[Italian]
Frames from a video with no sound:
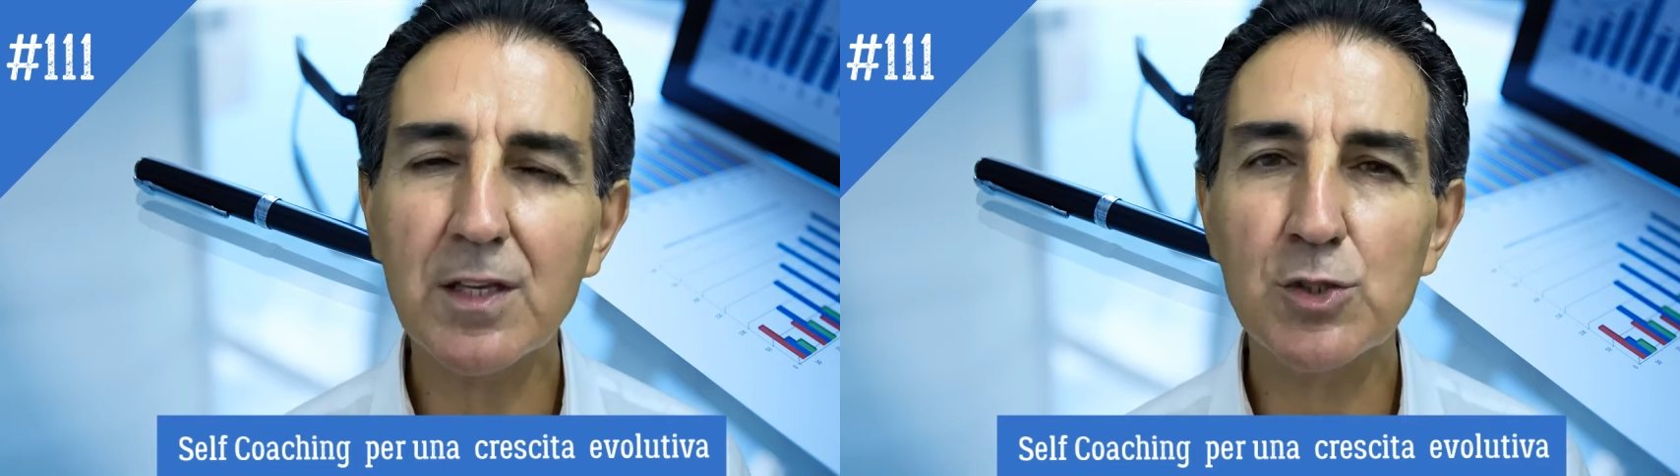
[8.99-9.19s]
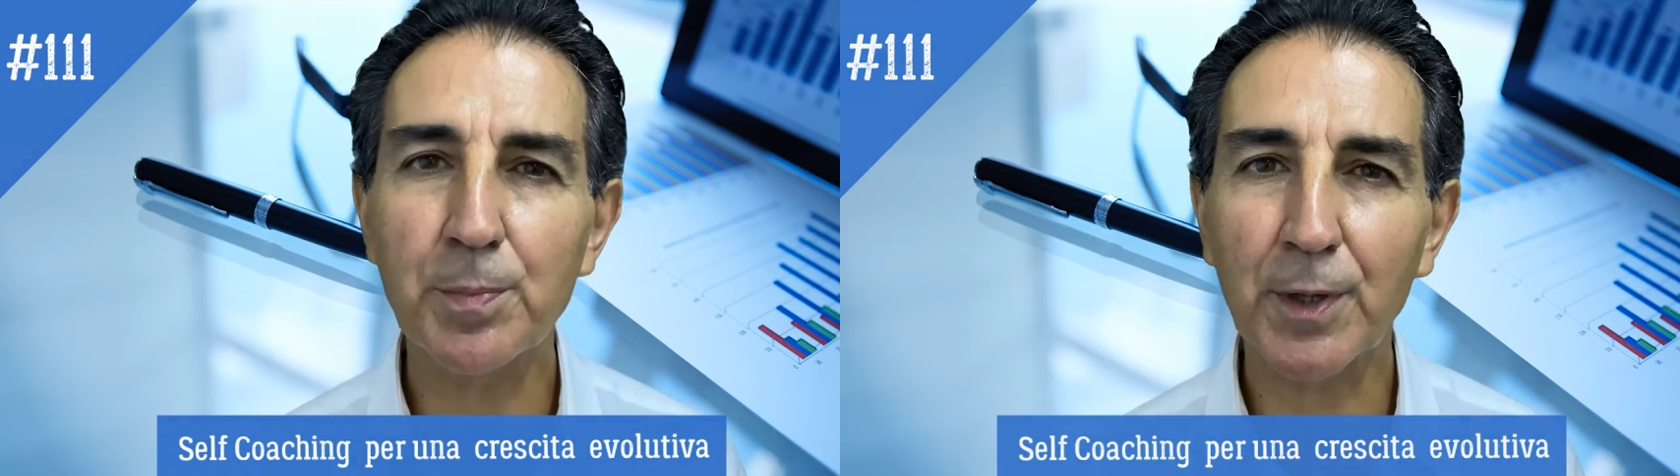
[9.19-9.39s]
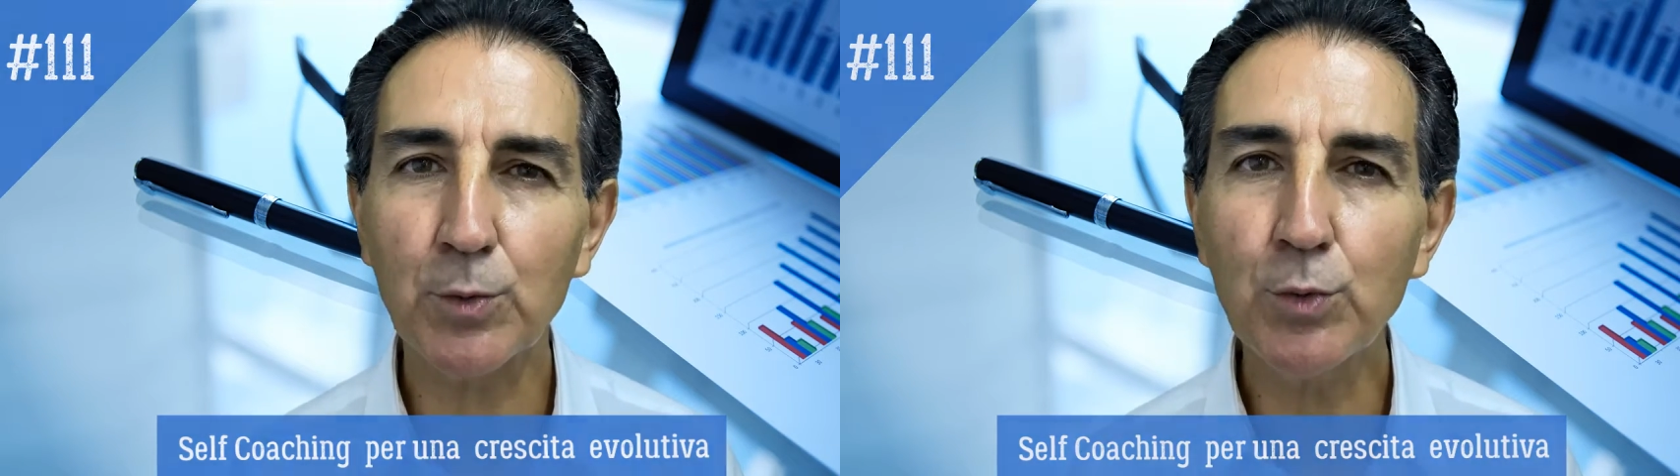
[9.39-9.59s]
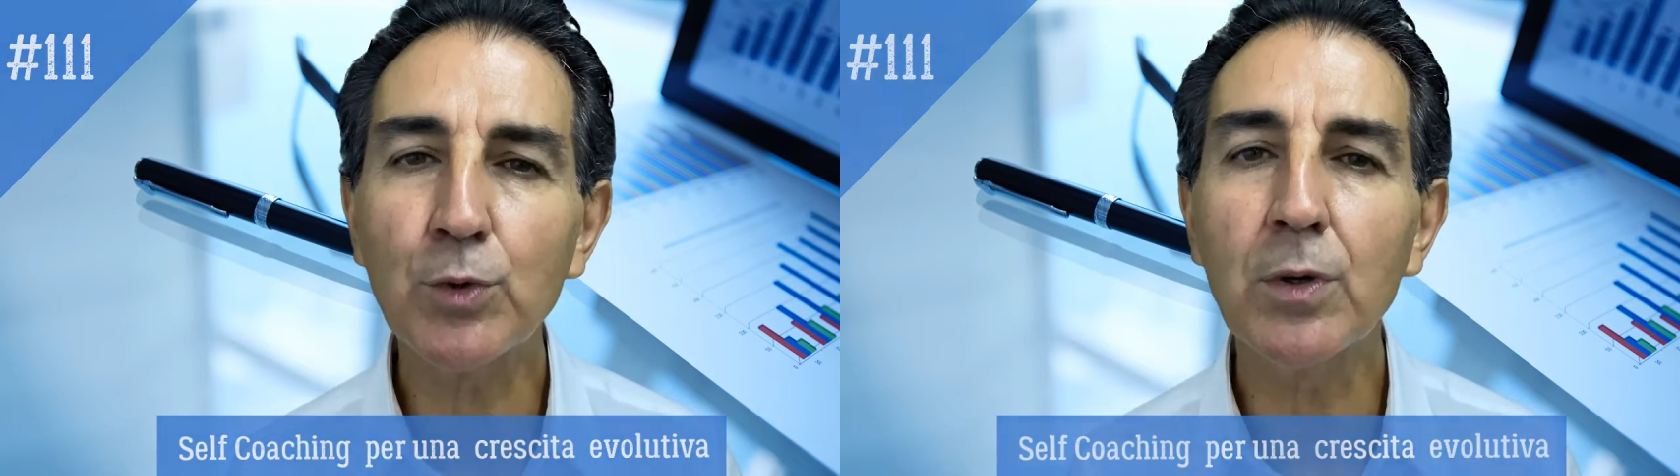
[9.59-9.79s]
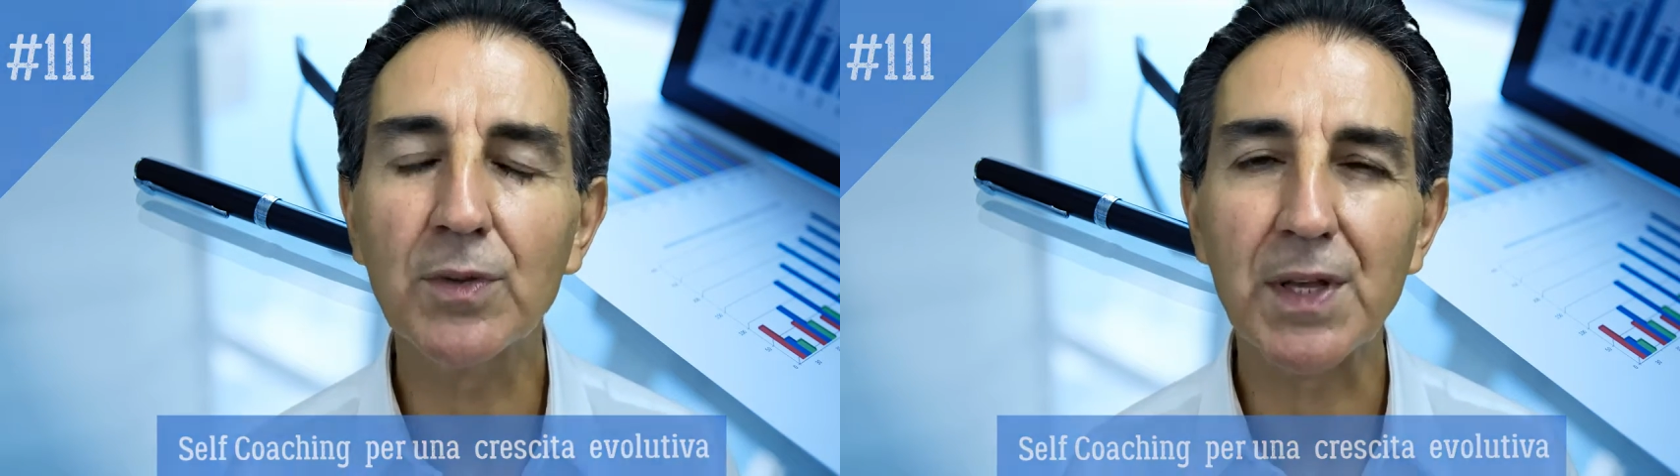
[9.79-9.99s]
e
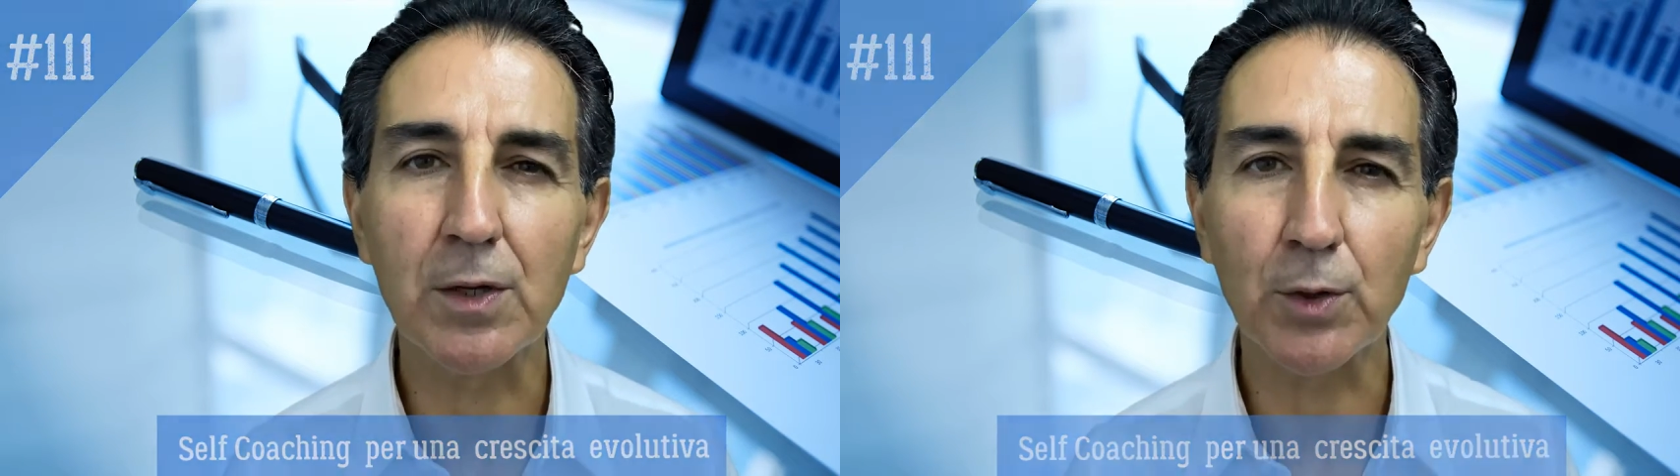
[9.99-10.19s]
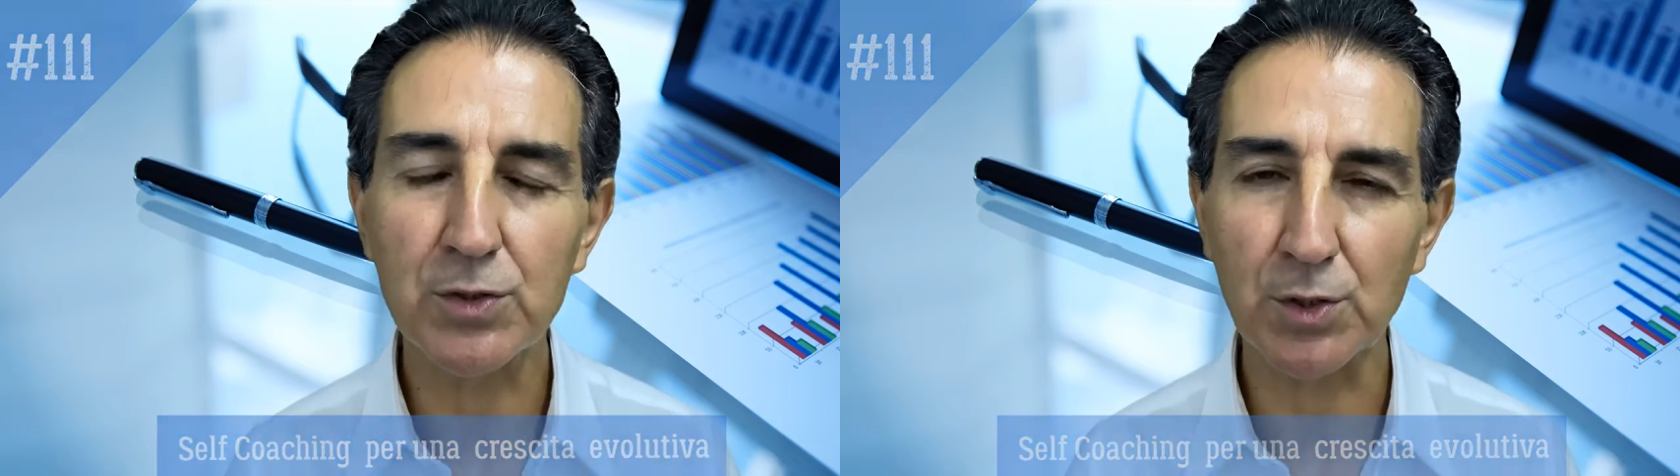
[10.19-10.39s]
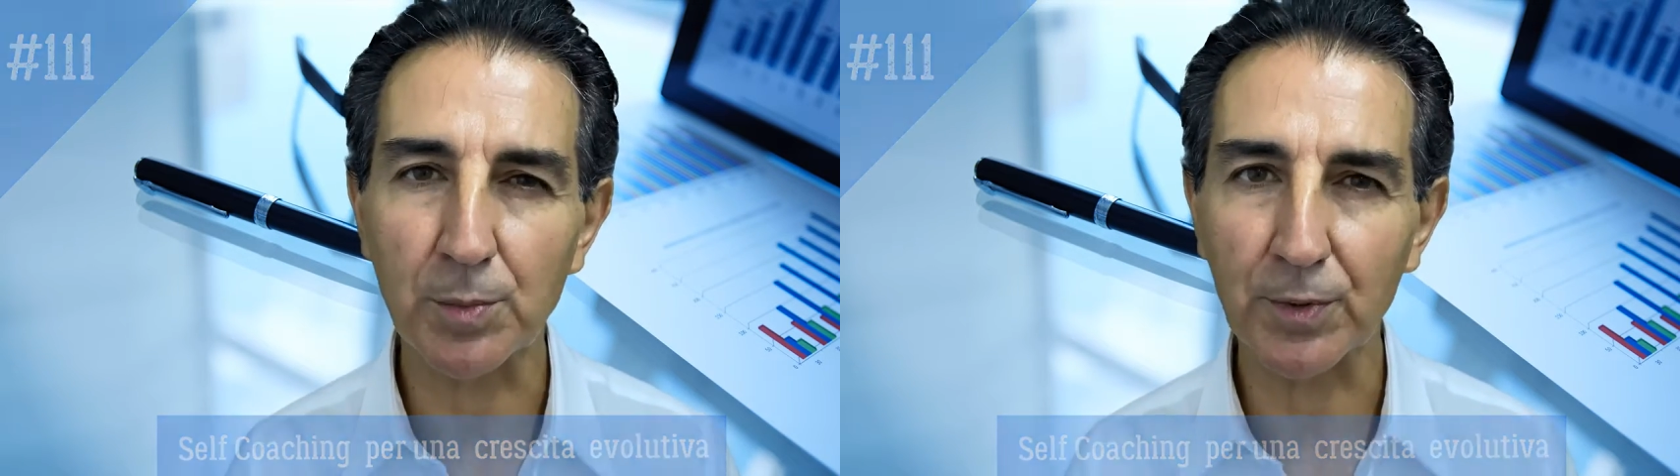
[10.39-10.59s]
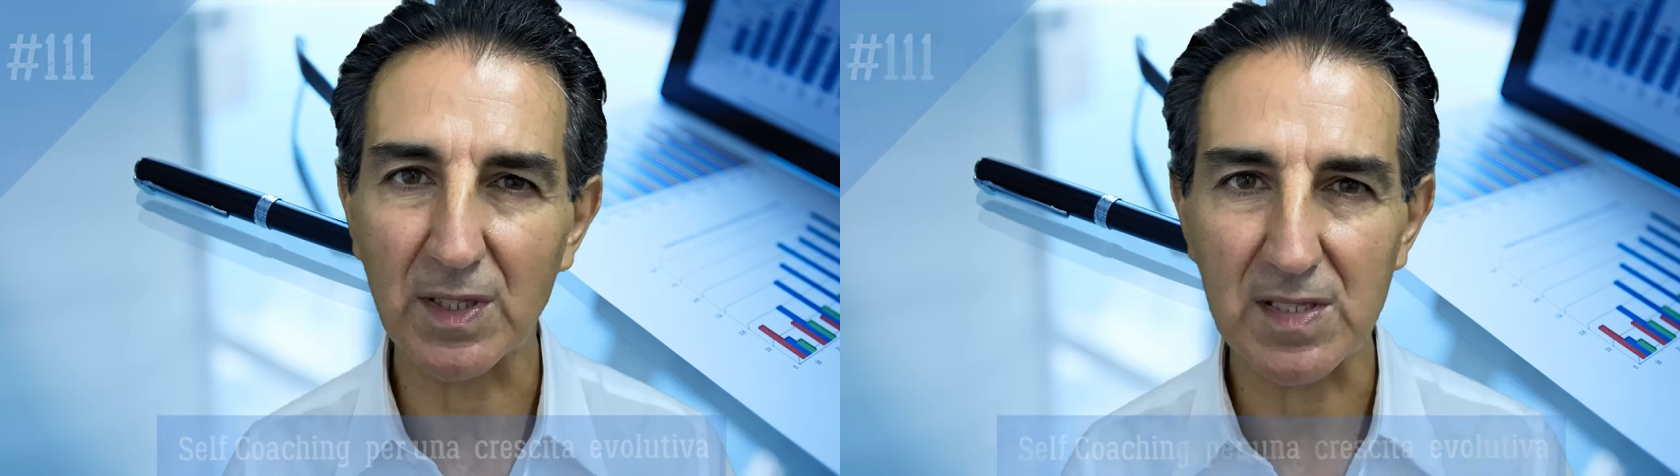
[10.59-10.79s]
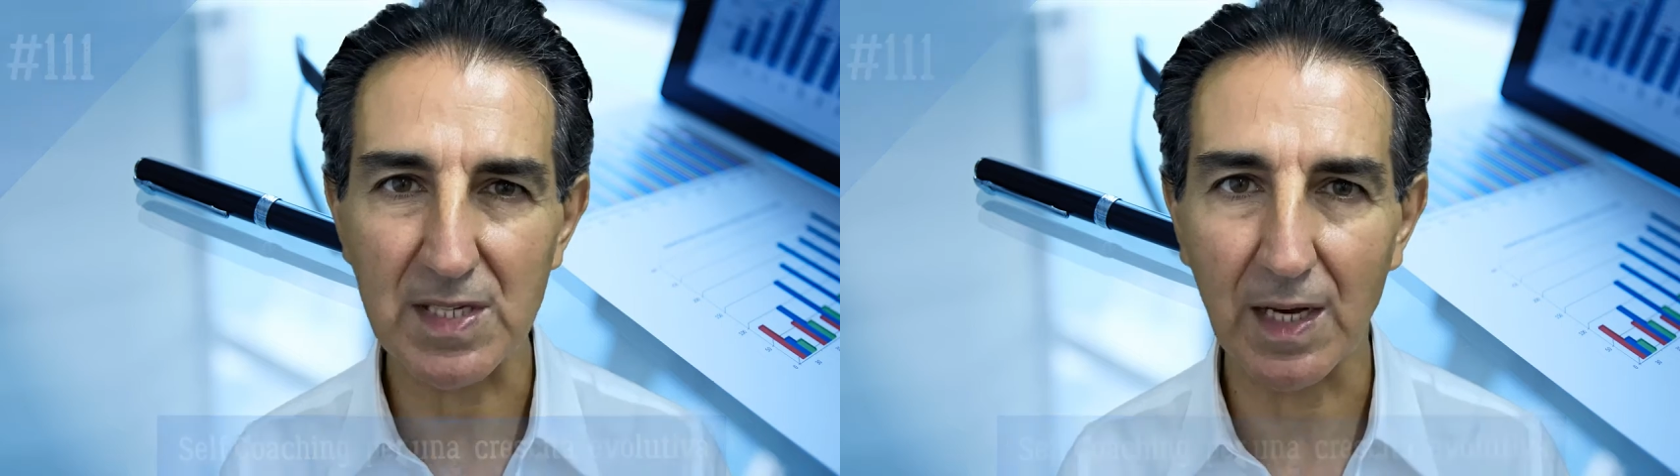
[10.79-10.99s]
soprattutto del nostro
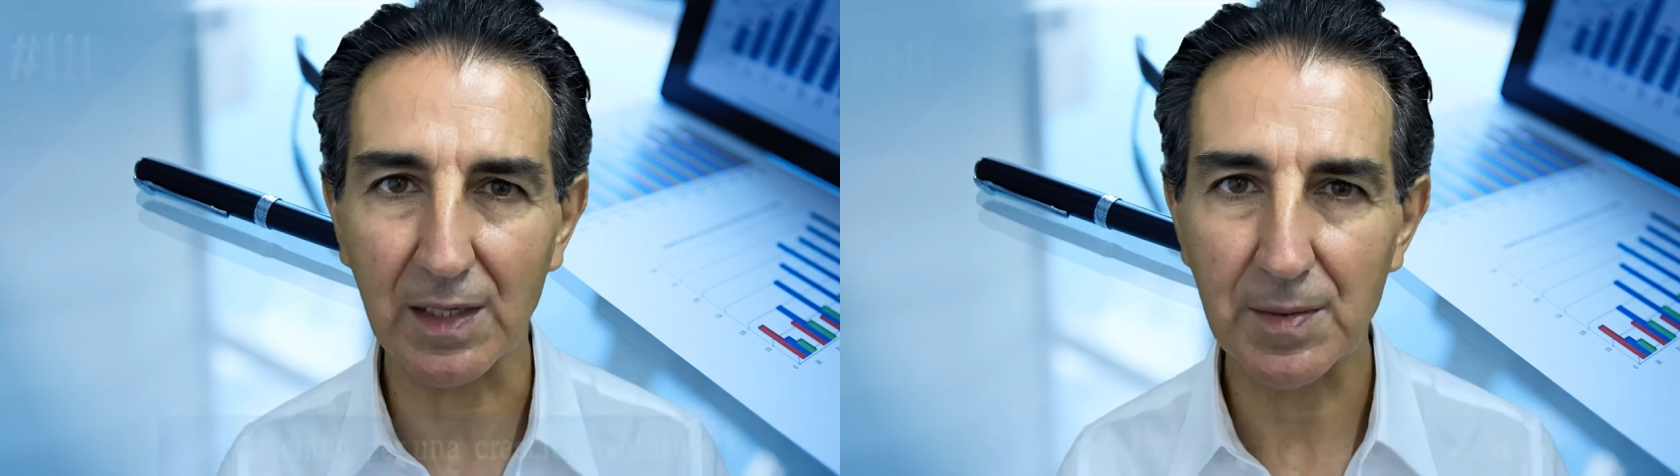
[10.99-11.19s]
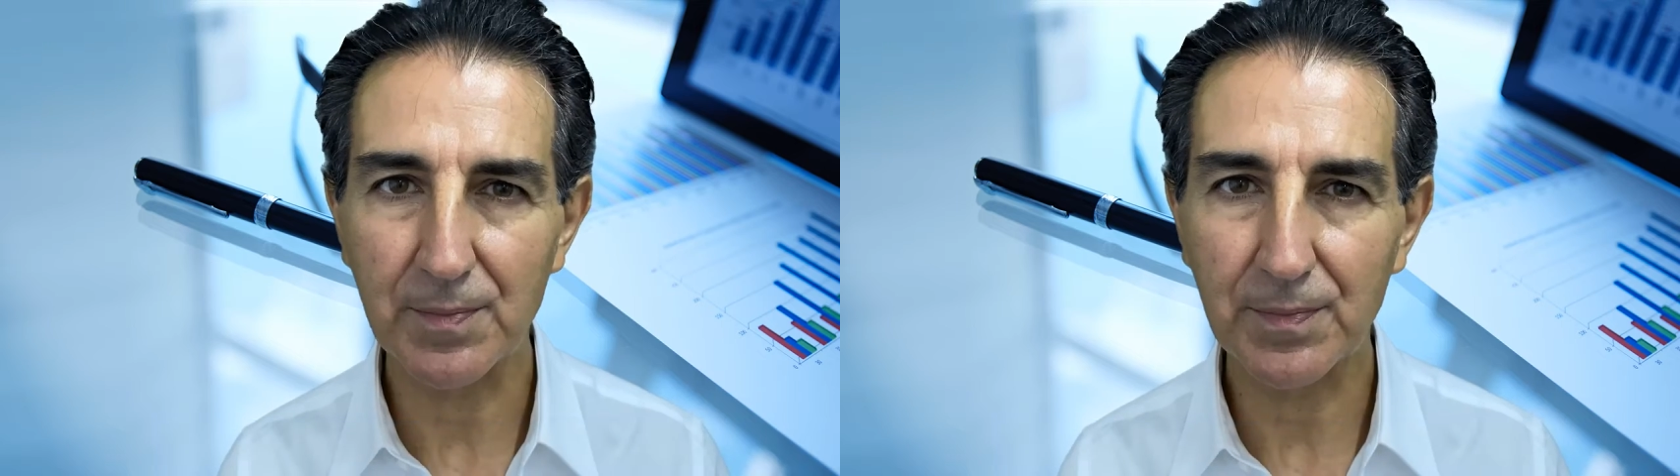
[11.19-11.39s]
potenziale.